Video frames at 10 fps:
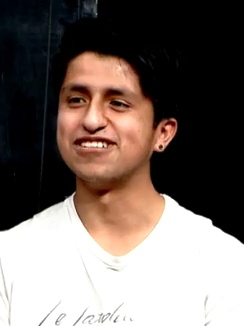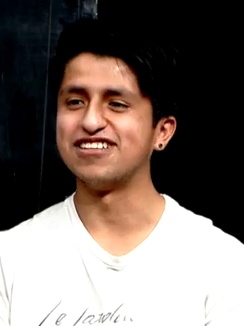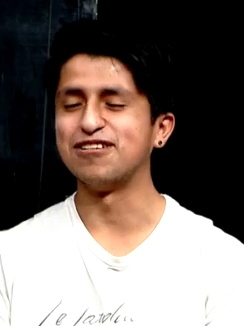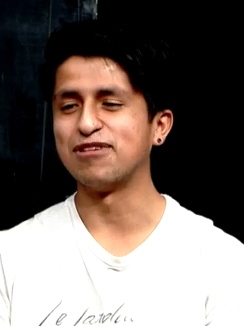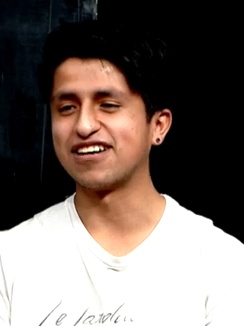
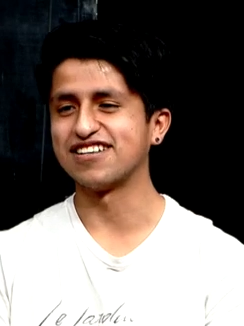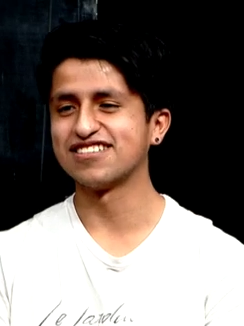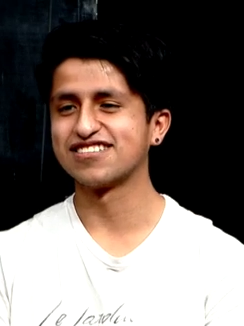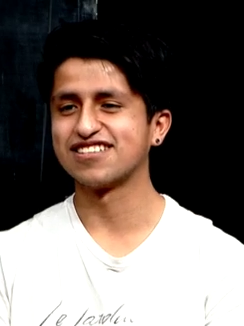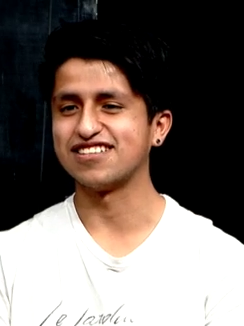en,
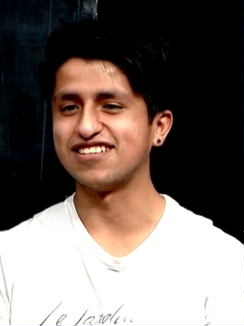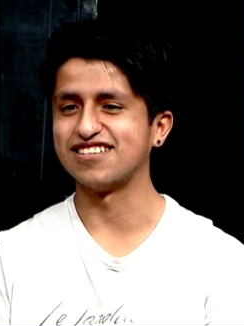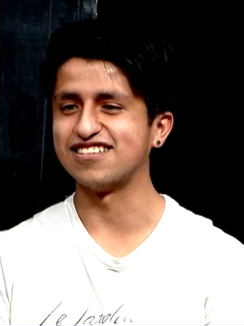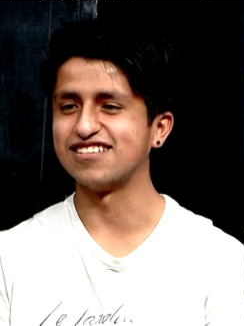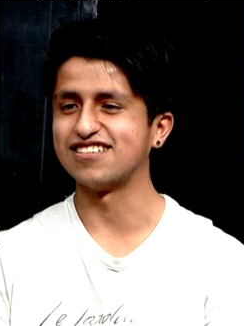viajes.
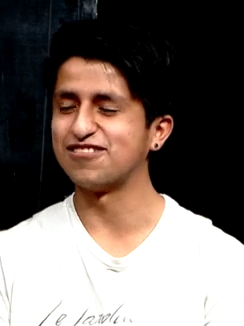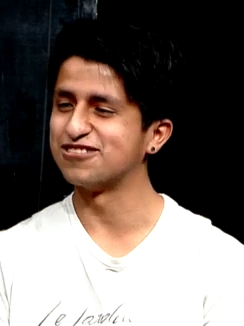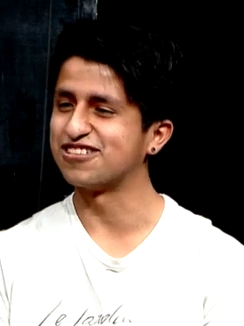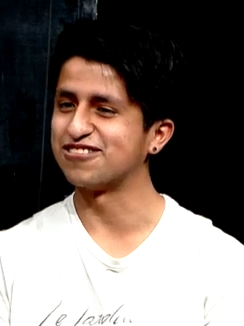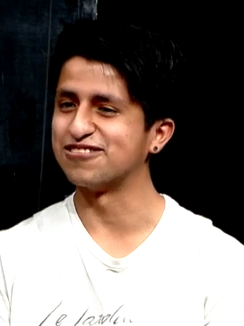Eh, tal vez
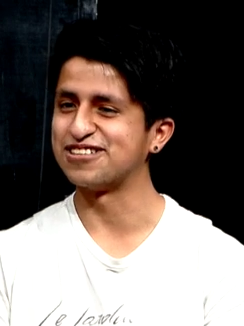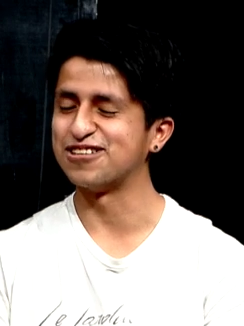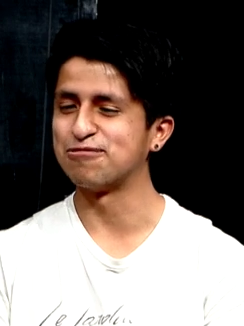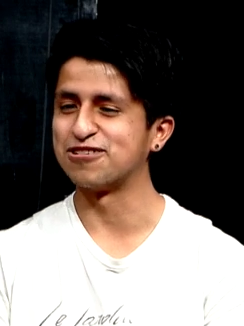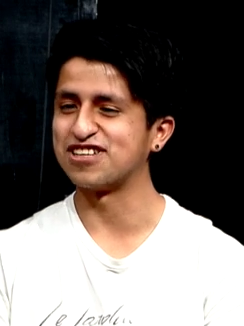no se han
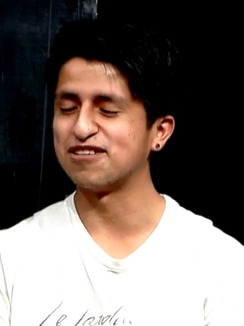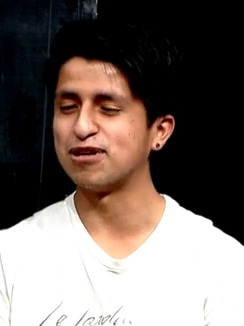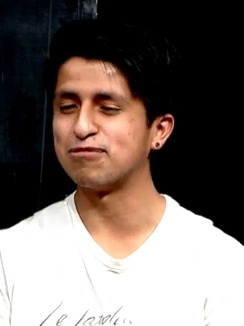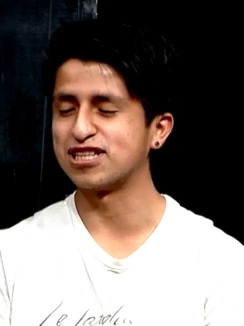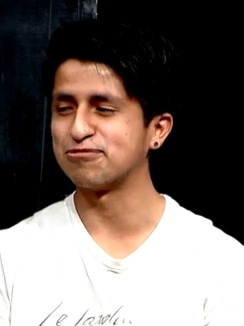conocido, pero se
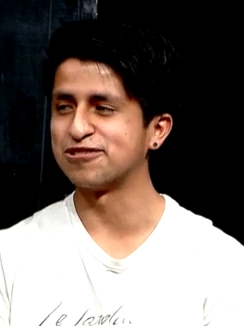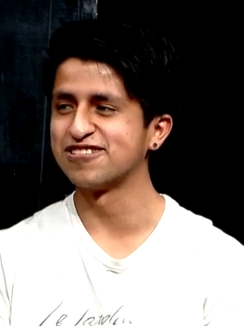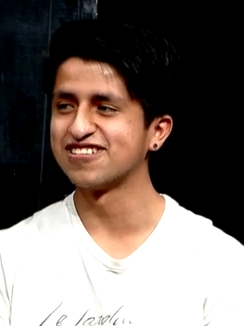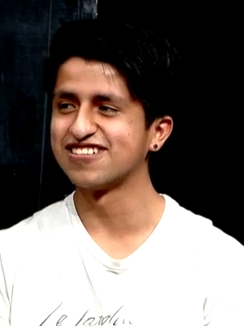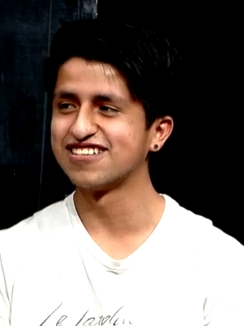llama Patapón.